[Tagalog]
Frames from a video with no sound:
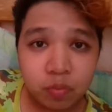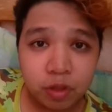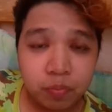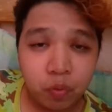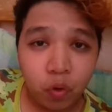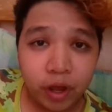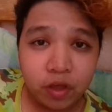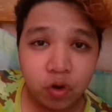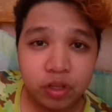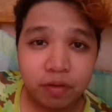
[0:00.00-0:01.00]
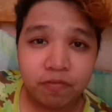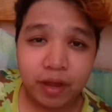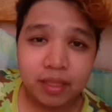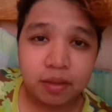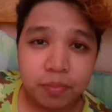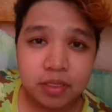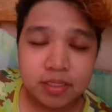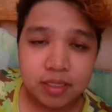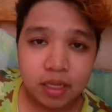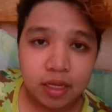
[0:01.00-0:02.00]
Uminom po kayo ng vitamin
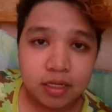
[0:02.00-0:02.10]
C